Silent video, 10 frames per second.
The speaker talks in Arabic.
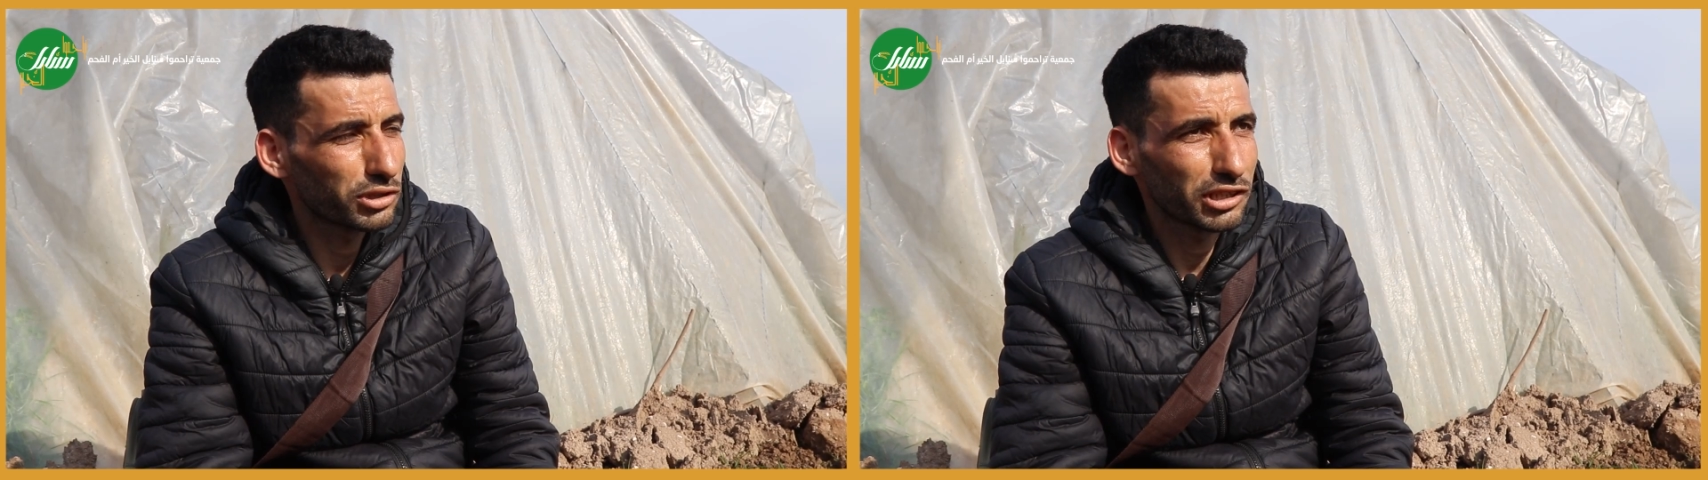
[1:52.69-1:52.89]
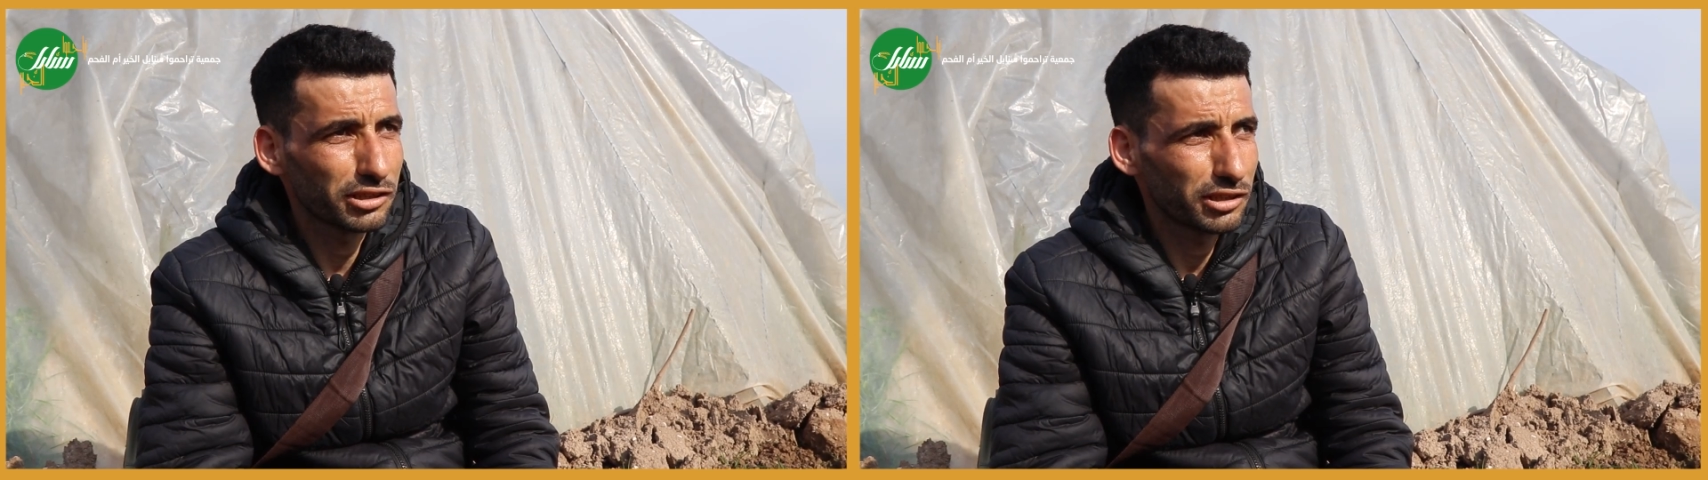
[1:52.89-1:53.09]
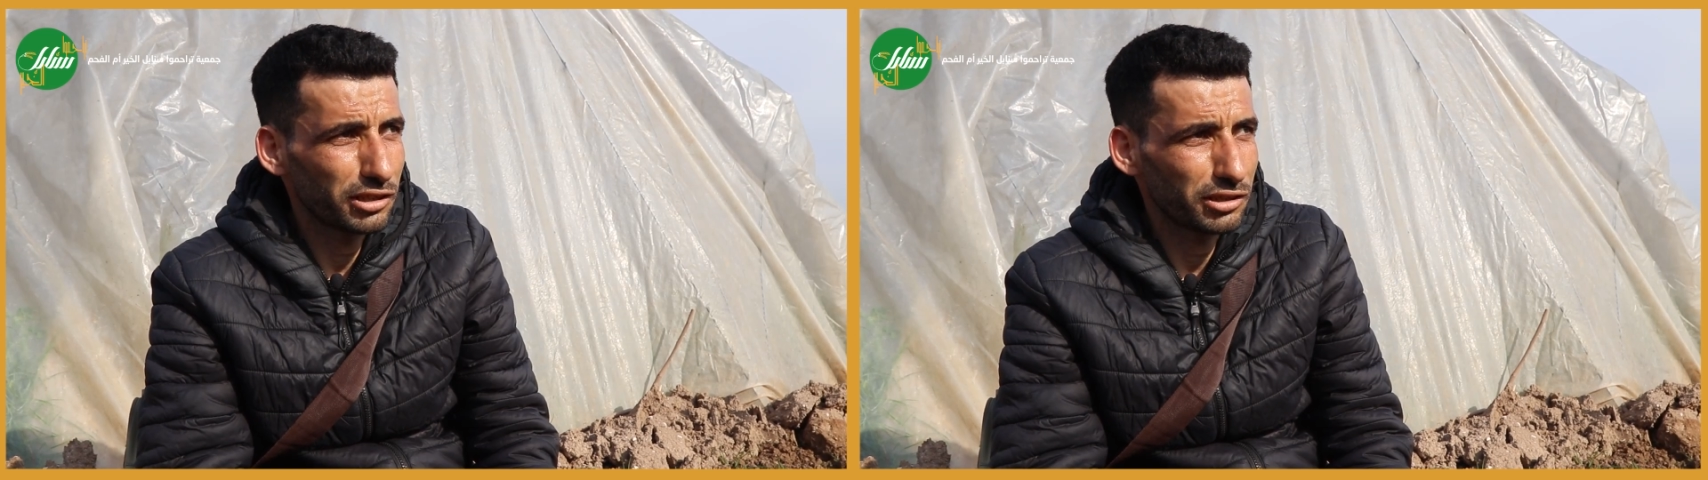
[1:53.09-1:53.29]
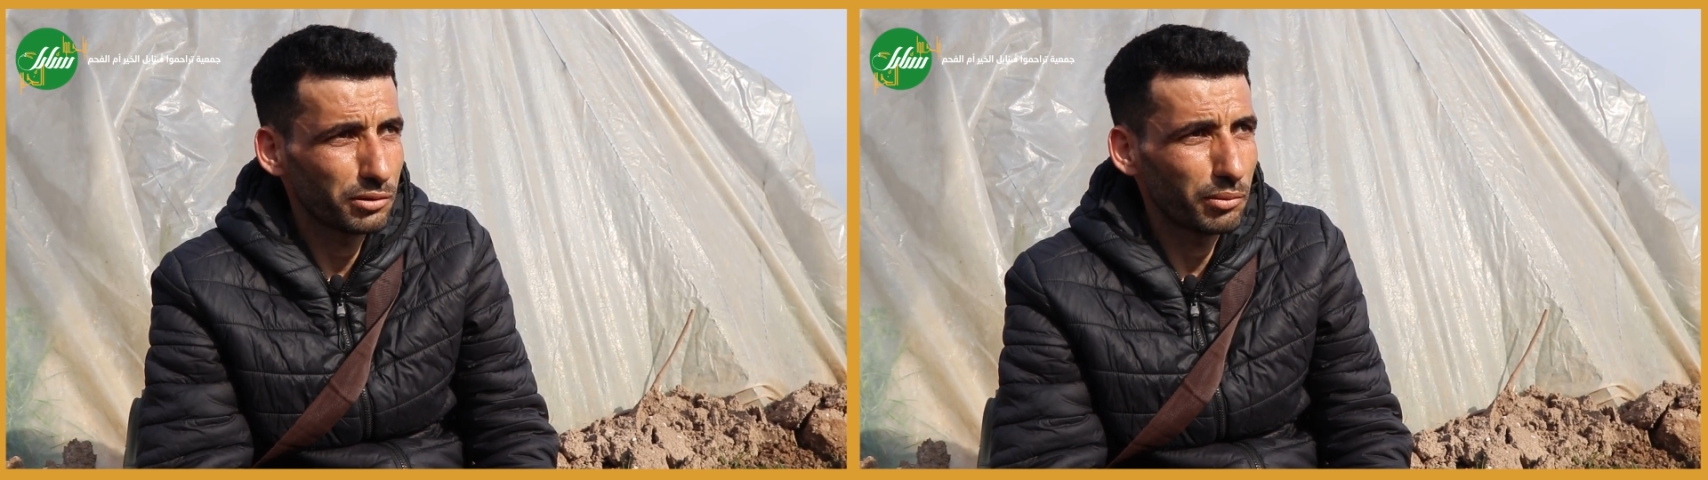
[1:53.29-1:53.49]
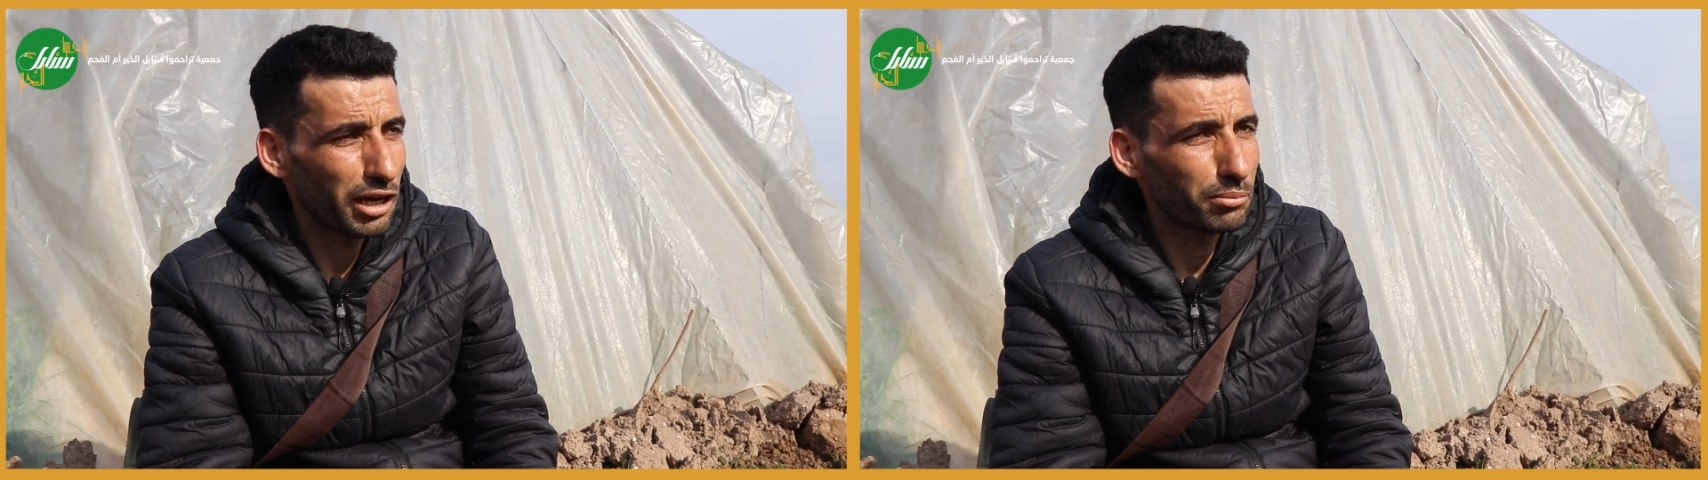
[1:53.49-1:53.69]

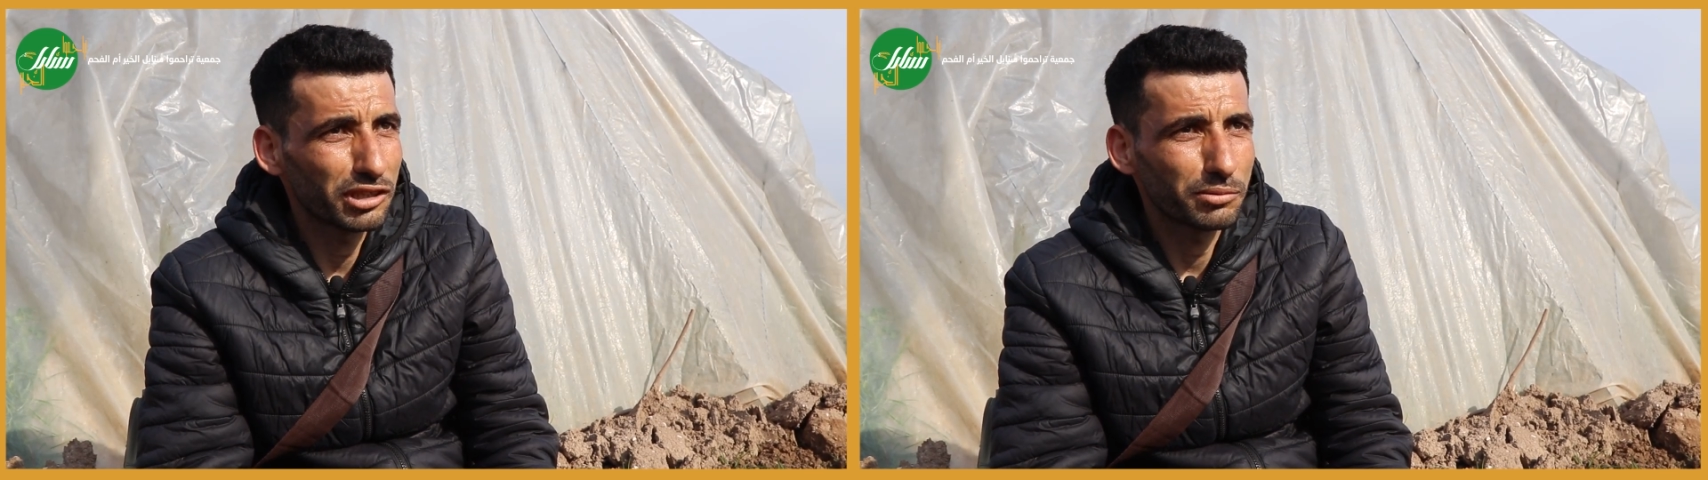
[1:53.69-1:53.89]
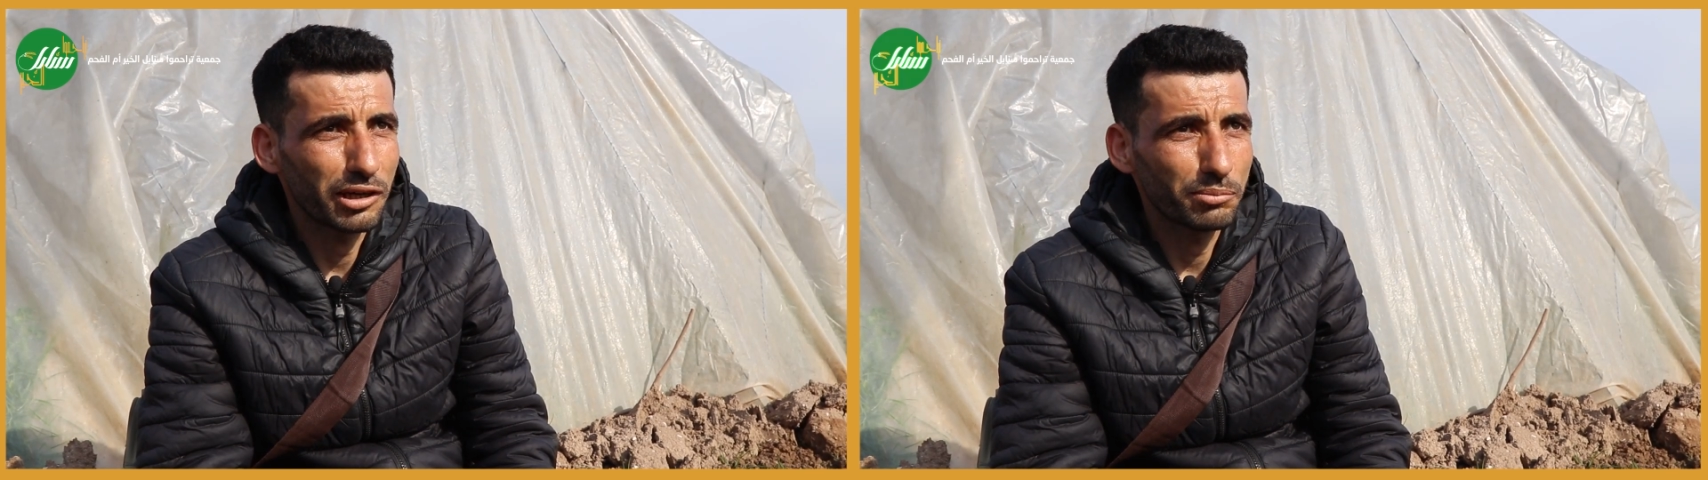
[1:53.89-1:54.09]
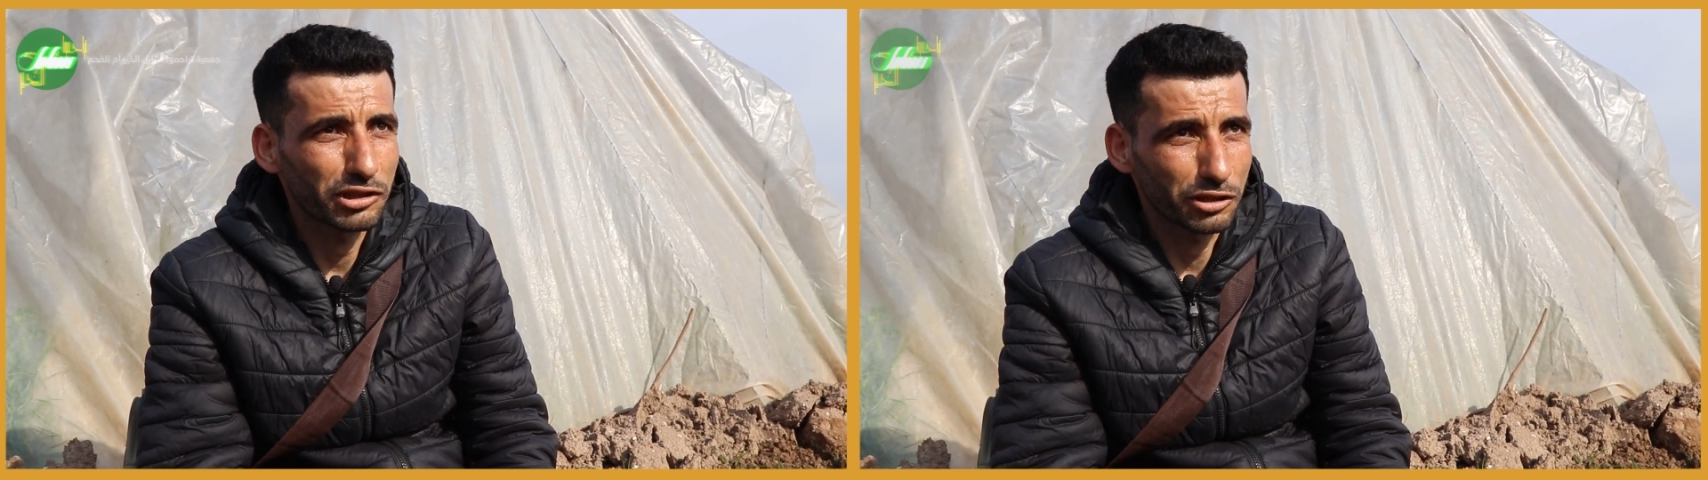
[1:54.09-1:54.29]
يصيح محمد محمد